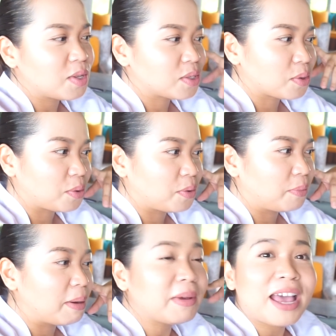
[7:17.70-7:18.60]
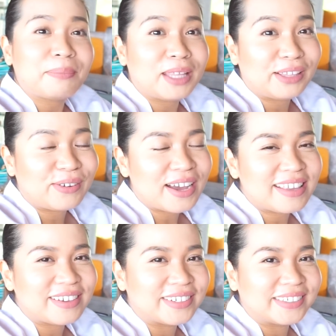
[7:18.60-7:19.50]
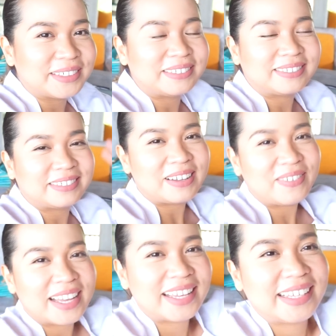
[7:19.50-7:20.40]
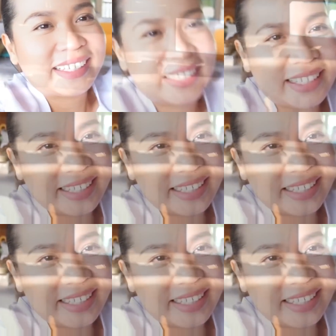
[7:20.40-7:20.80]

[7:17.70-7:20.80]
So, mamaya update ko kayo. Bye-bye. Yan,